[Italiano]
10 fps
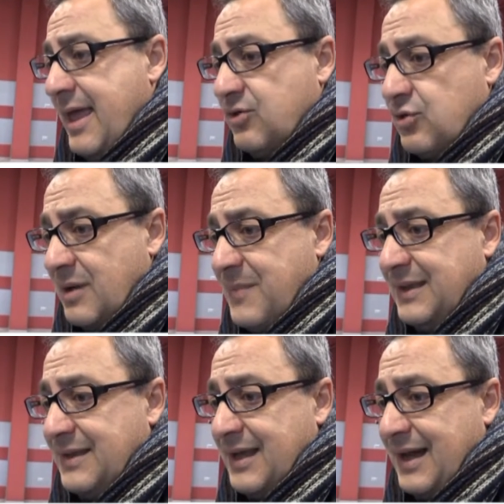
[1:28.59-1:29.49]
e
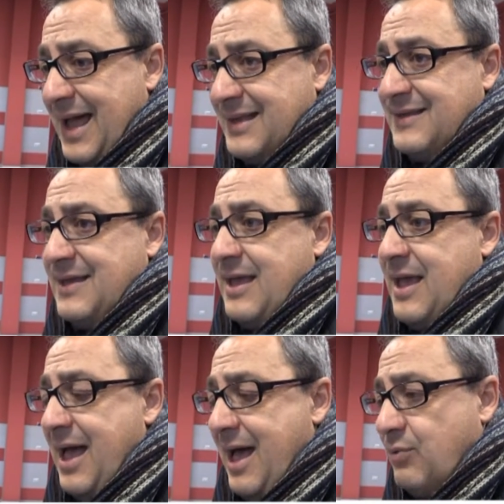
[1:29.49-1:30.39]
solamente
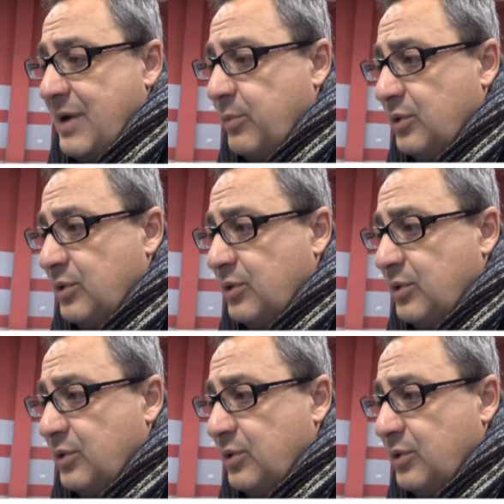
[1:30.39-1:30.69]
grazie a una